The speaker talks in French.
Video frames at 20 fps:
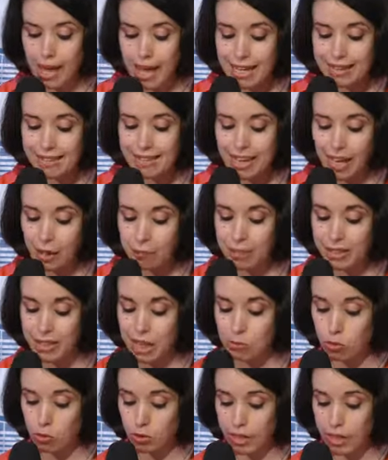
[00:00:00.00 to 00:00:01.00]

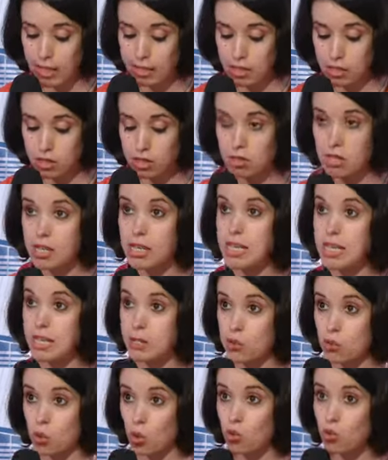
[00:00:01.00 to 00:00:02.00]
interminables caisses Et
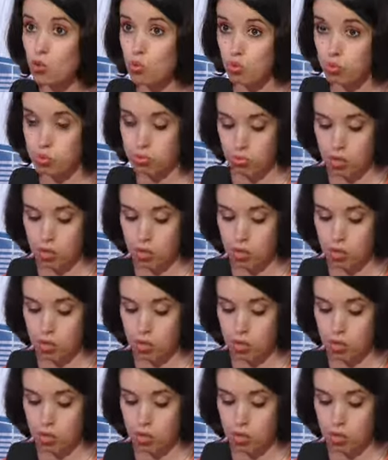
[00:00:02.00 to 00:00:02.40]
surtout,